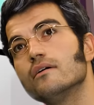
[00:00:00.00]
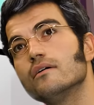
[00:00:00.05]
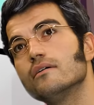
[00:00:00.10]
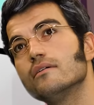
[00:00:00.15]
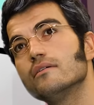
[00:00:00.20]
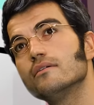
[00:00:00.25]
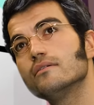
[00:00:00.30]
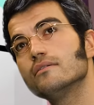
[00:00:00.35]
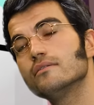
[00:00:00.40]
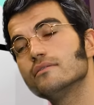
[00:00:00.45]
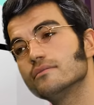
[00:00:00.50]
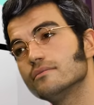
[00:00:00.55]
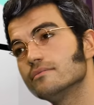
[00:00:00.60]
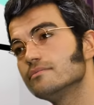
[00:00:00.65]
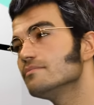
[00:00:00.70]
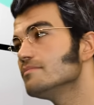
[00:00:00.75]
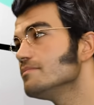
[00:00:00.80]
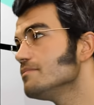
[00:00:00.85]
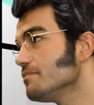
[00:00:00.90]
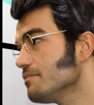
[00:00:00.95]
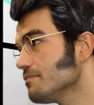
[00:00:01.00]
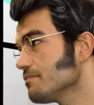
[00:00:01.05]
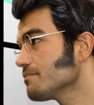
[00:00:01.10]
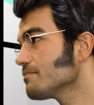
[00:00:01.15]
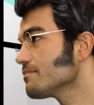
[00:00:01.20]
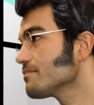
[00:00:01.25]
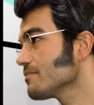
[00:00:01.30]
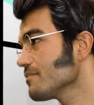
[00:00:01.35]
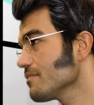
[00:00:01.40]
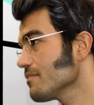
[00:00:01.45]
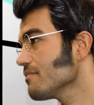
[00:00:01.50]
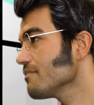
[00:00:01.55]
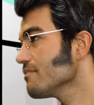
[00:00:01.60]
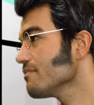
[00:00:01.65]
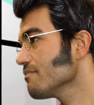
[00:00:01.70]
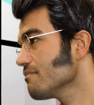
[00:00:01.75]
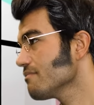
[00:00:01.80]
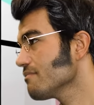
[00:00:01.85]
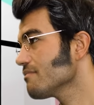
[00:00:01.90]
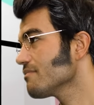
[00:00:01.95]
au monde entier.
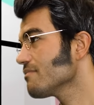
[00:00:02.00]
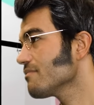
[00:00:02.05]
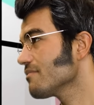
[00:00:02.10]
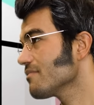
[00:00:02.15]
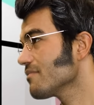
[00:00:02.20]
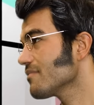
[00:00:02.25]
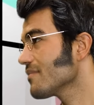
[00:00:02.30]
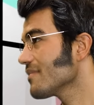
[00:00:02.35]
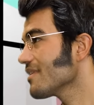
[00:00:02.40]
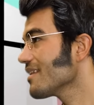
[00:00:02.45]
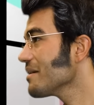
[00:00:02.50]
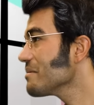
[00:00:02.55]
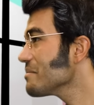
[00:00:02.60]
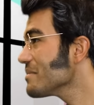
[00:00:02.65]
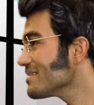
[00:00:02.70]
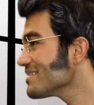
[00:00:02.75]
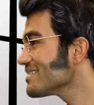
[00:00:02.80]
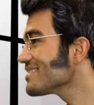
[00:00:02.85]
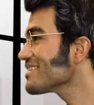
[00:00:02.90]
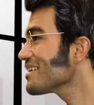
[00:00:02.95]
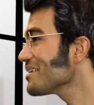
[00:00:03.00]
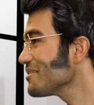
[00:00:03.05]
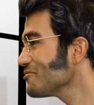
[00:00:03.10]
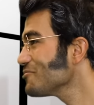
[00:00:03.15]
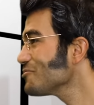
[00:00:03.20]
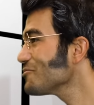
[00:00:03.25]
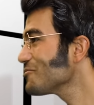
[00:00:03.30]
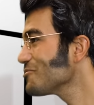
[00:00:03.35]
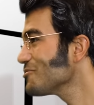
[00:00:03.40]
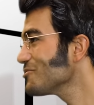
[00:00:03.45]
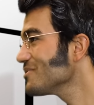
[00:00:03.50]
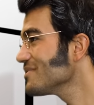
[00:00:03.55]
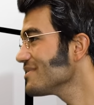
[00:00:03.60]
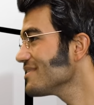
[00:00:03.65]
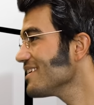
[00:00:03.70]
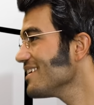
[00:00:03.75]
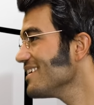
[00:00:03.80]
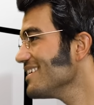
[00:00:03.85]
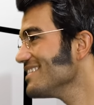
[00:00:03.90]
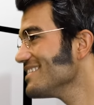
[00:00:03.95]
Il n'avait jamais retrouvé le
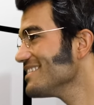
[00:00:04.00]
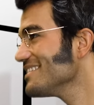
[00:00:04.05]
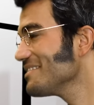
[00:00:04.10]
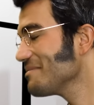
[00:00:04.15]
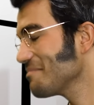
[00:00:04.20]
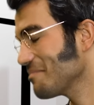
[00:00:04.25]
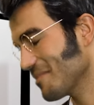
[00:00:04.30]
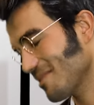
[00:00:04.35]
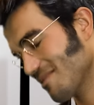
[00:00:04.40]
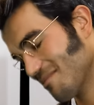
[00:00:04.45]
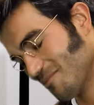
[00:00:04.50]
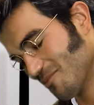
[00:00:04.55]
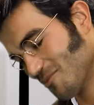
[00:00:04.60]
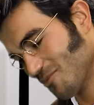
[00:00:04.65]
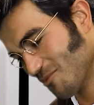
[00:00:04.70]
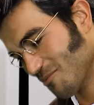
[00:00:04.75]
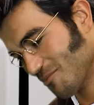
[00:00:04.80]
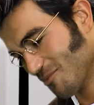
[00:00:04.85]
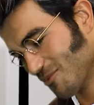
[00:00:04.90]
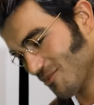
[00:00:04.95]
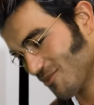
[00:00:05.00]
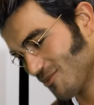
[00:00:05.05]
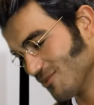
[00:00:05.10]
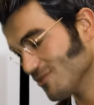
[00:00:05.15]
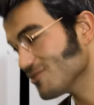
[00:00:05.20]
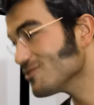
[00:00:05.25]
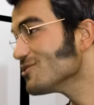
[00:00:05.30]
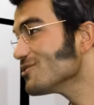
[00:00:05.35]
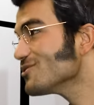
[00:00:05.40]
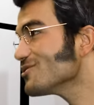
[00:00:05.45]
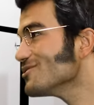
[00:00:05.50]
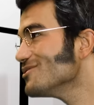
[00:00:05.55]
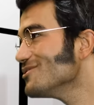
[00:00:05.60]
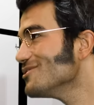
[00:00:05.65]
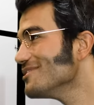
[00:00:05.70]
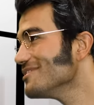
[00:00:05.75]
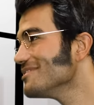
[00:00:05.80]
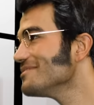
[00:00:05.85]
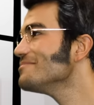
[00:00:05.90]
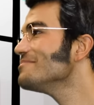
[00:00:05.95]
sourire. Mais quand il avait
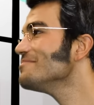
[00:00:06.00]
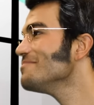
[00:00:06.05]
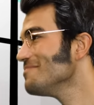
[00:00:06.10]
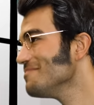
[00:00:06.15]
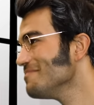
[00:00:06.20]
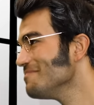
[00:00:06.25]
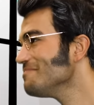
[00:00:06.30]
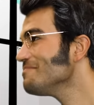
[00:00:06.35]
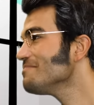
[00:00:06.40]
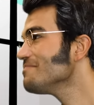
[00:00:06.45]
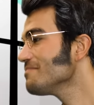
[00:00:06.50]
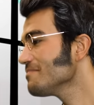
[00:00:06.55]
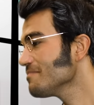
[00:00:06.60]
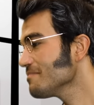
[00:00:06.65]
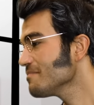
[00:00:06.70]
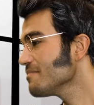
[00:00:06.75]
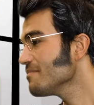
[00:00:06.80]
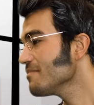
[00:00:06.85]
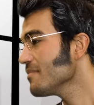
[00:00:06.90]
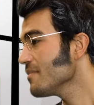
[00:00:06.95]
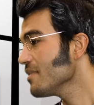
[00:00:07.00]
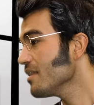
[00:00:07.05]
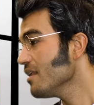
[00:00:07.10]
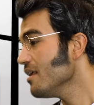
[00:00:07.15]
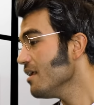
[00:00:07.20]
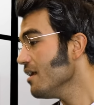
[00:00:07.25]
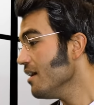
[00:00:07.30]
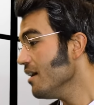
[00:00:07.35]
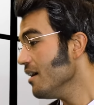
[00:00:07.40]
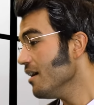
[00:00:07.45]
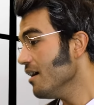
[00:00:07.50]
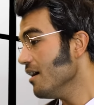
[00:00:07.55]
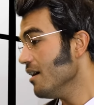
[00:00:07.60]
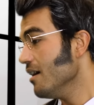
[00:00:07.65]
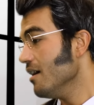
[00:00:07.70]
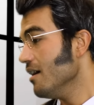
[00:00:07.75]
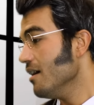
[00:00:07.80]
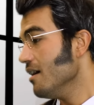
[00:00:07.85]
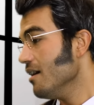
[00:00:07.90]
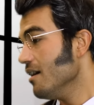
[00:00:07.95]
rencontré Pollyanna, qui
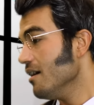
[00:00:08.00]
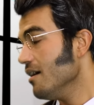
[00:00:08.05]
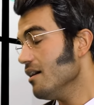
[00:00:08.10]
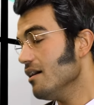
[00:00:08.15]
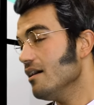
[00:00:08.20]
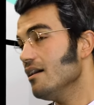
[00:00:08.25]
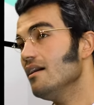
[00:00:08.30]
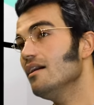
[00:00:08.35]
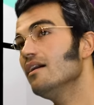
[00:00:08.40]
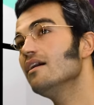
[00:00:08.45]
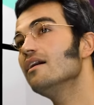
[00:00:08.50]
ressemblait tant à sa